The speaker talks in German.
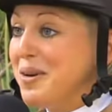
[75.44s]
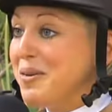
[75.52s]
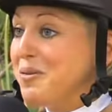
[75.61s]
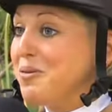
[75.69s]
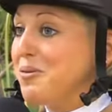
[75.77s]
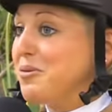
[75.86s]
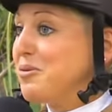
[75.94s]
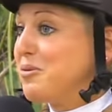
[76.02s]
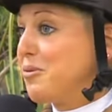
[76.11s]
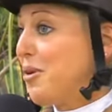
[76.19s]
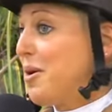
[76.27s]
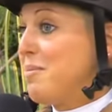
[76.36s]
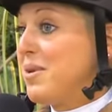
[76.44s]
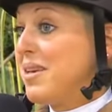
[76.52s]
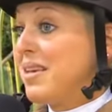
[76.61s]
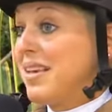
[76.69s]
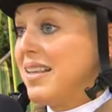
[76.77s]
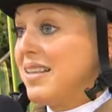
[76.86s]
Und freue
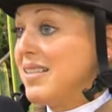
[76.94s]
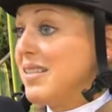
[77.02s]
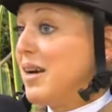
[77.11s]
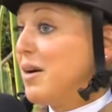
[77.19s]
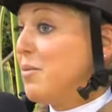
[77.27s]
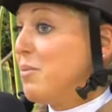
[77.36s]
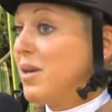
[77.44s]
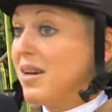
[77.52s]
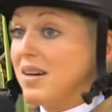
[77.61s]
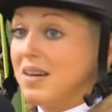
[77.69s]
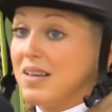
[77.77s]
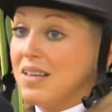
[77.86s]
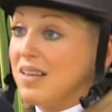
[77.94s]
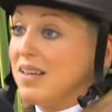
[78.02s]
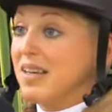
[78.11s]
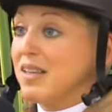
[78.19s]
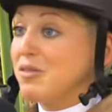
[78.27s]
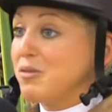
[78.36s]
mich jedes Jahr mehr
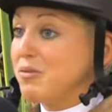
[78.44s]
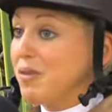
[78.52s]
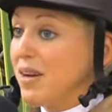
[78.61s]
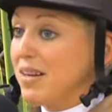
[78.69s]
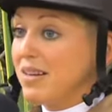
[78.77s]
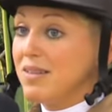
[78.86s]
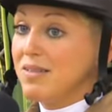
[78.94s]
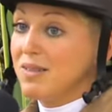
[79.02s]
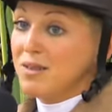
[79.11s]
hierher zu fahren.